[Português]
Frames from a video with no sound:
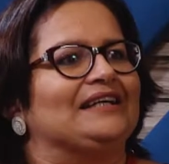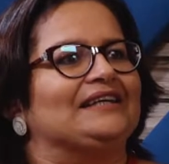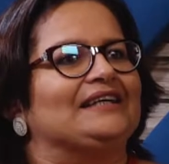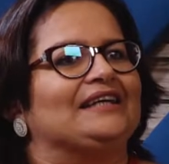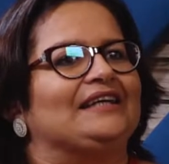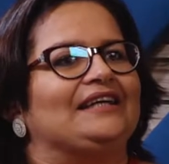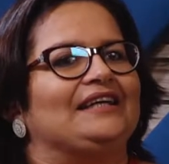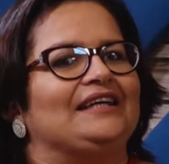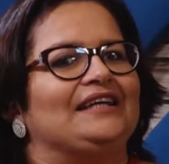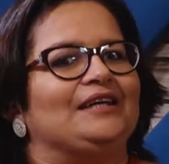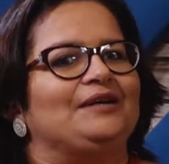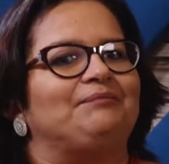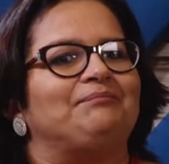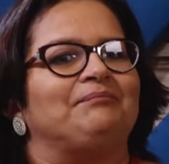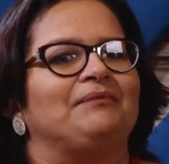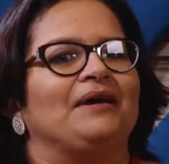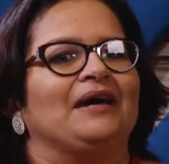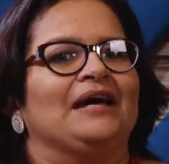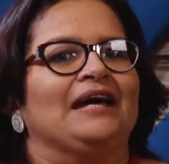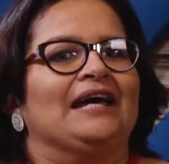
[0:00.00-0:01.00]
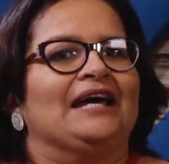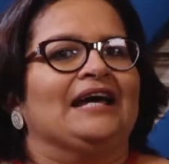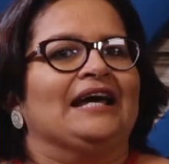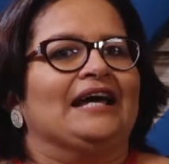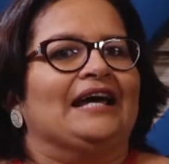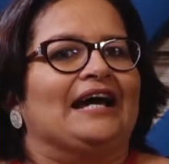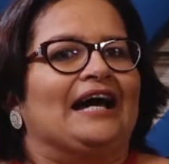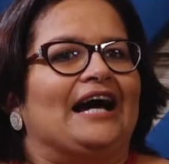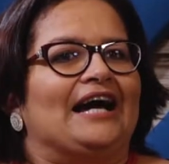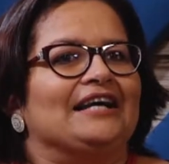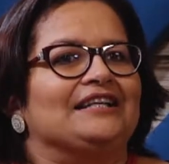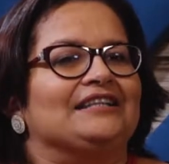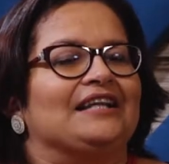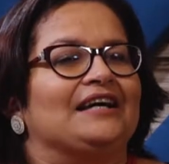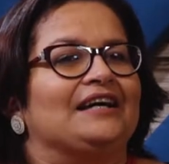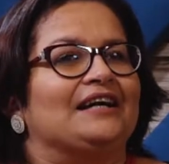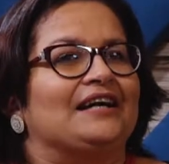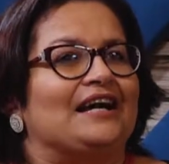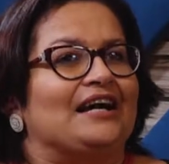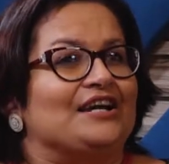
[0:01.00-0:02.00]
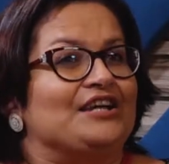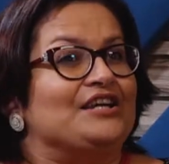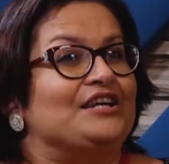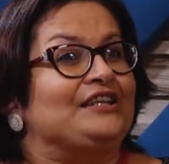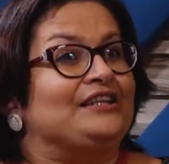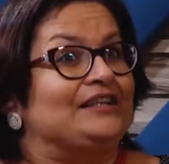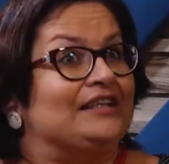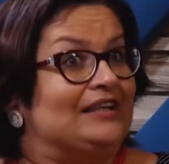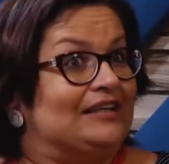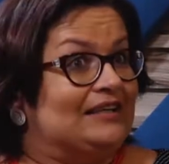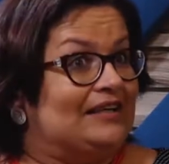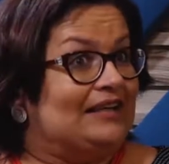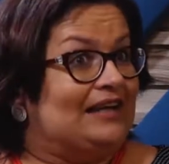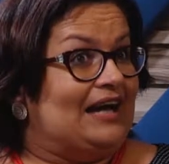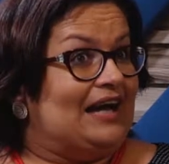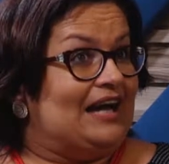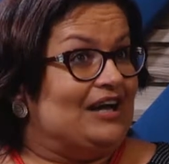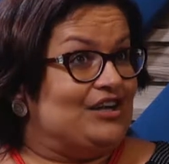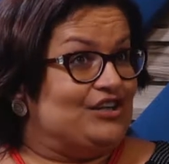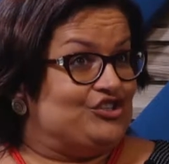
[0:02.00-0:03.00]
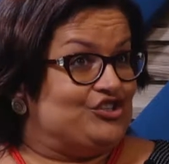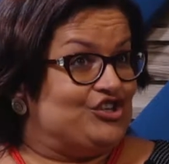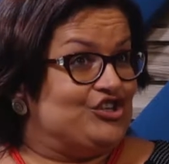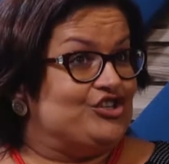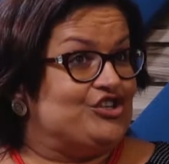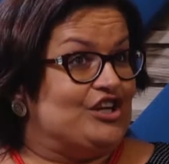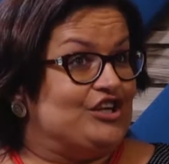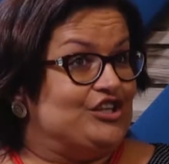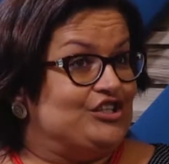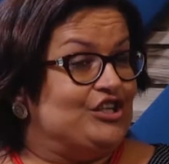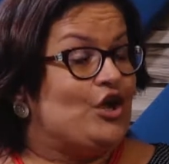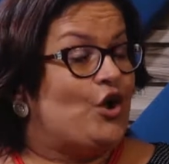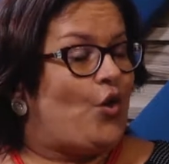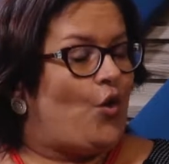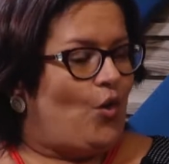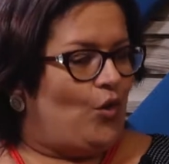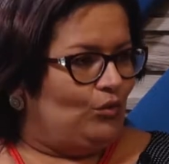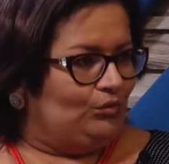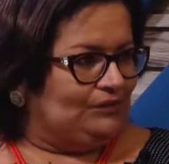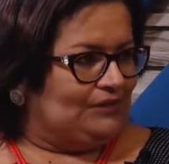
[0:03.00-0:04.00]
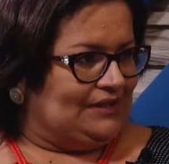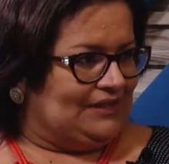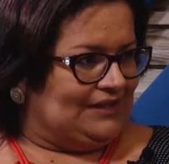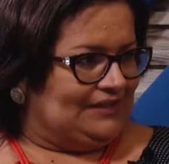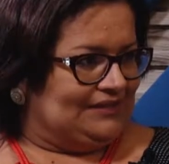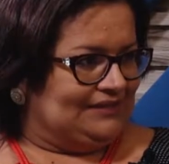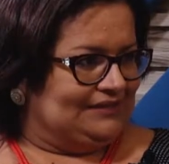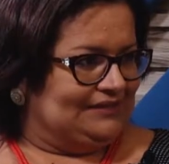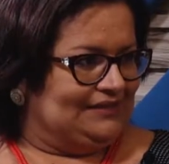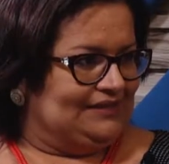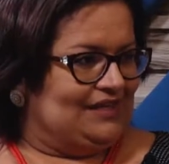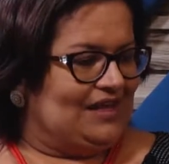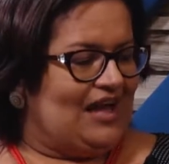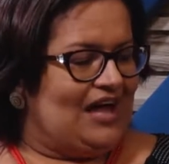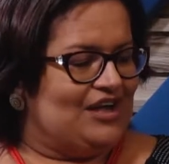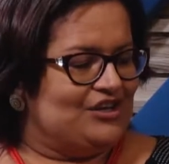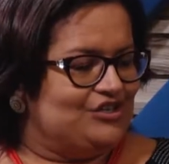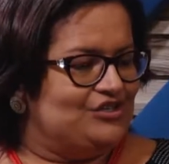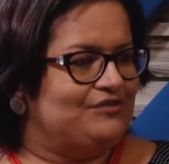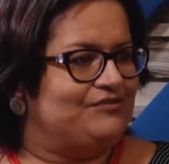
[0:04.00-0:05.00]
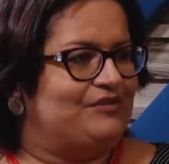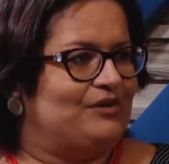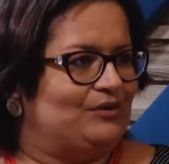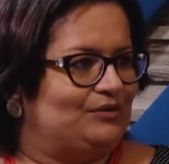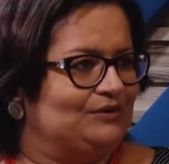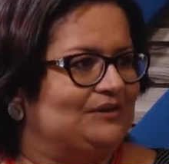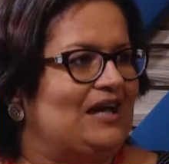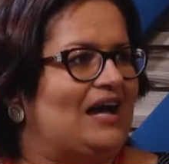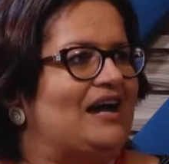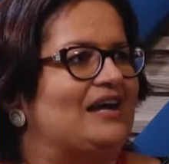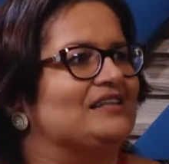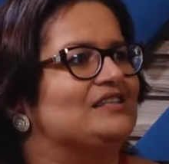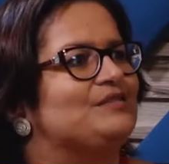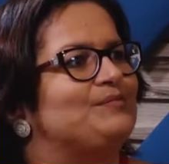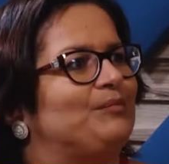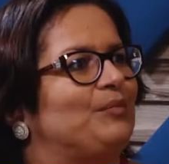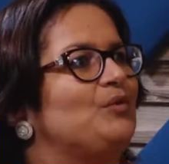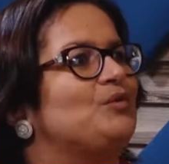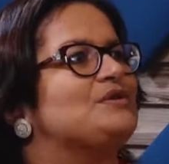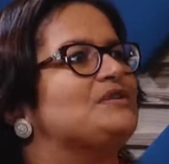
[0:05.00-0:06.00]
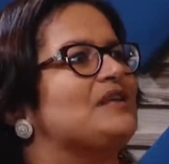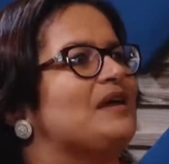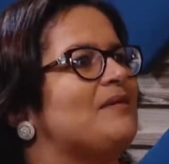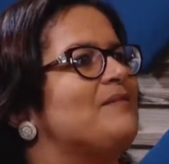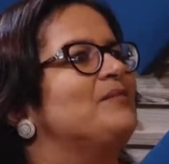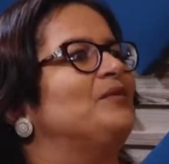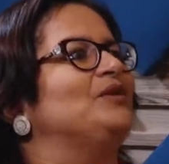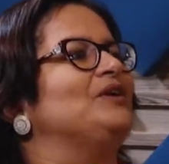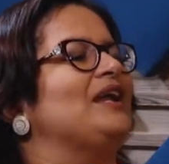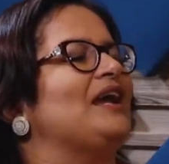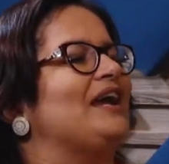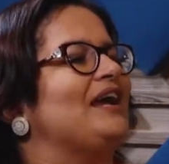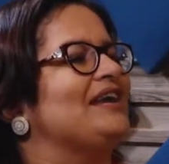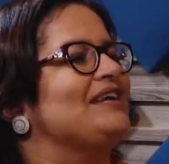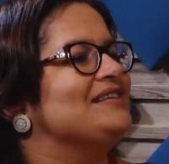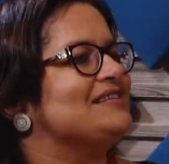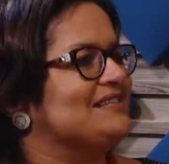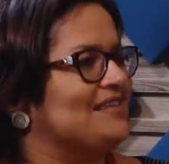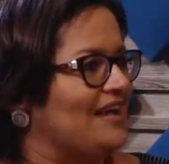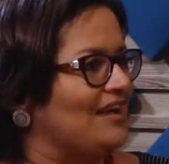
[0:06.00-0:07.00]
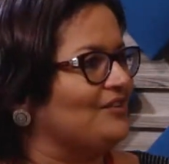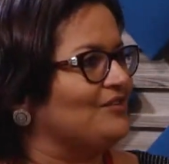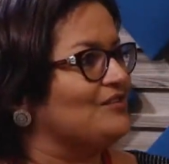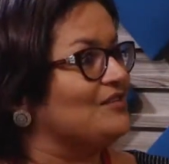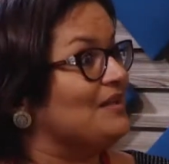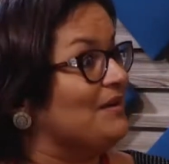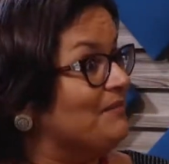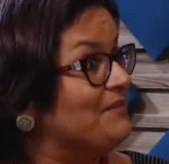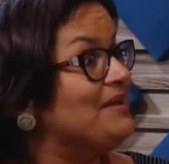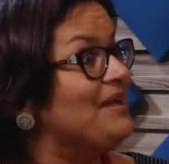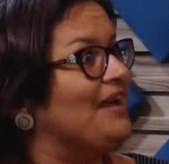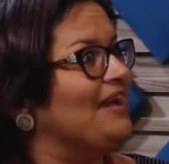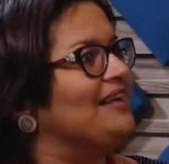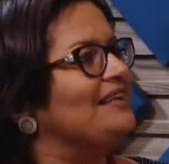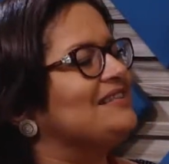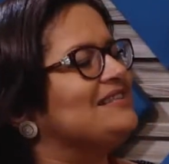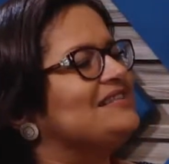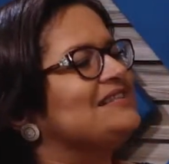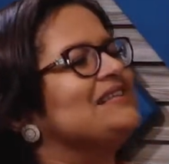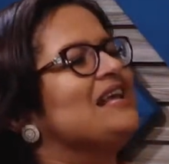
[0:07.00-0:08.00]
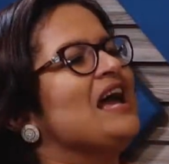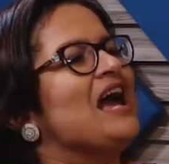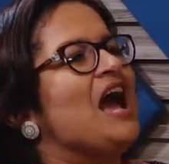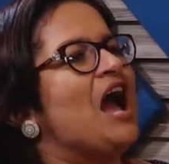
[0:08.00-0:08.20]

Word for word: que ainda, ainda a gente ainda encontra as dificuldades por ser mulher em certos ambientes,